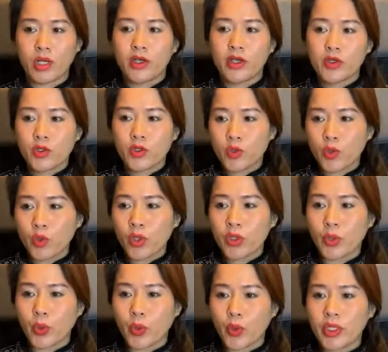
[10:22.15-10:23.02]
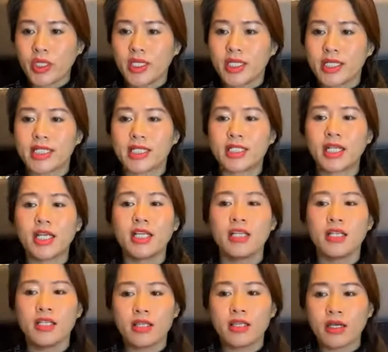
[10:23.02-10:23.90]
xua đuổi người
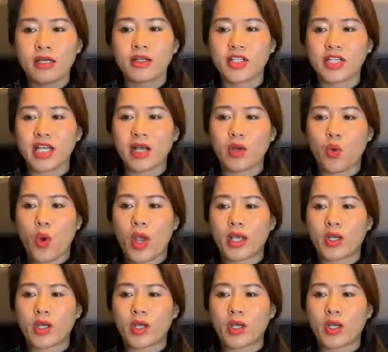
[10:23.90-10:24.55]
trí thức ra ngoài